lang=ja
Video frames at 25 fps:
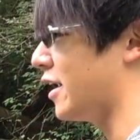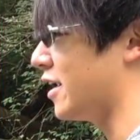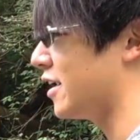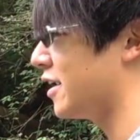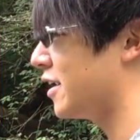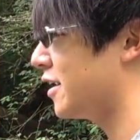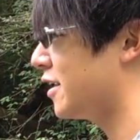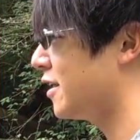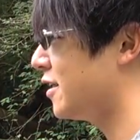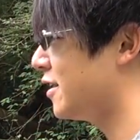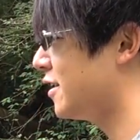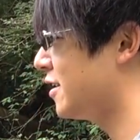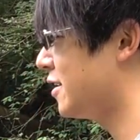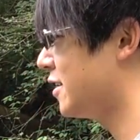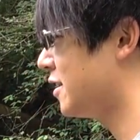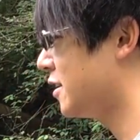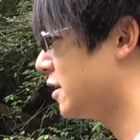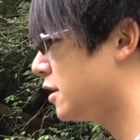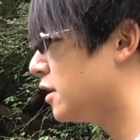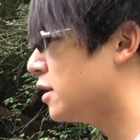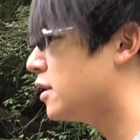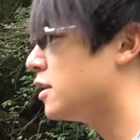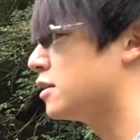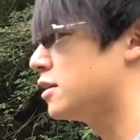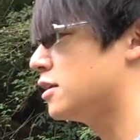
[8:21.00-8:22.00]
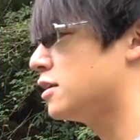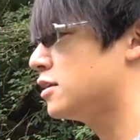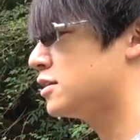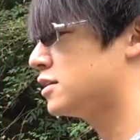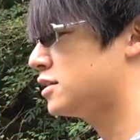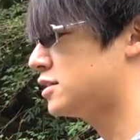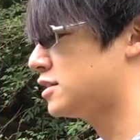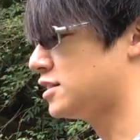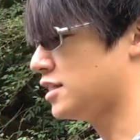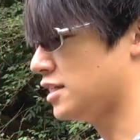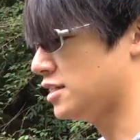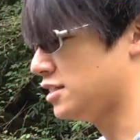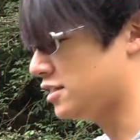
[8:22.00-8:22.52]
ん
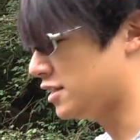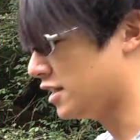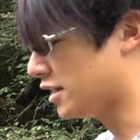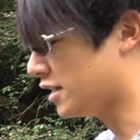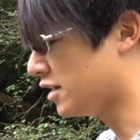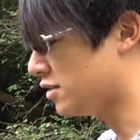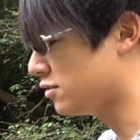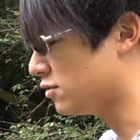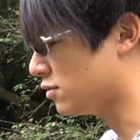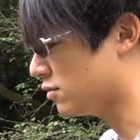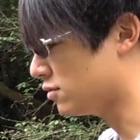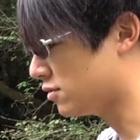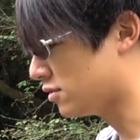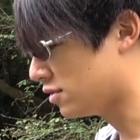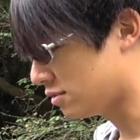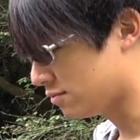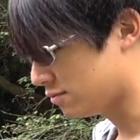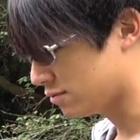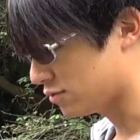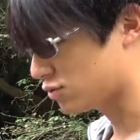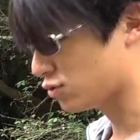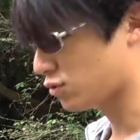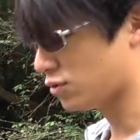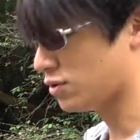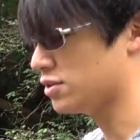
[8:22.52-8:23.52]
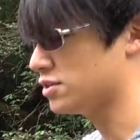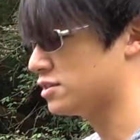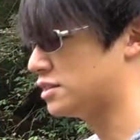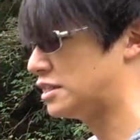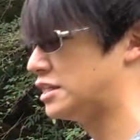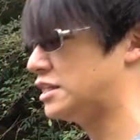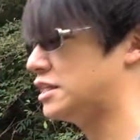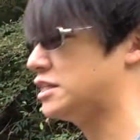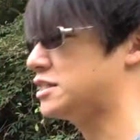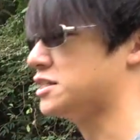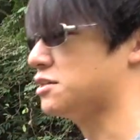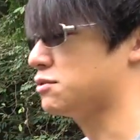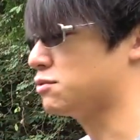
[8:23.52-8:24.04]
下にでかいのがあったらもうちょっ
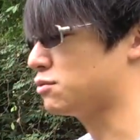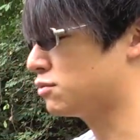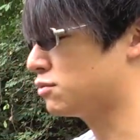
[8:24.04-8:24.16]
出ちゃう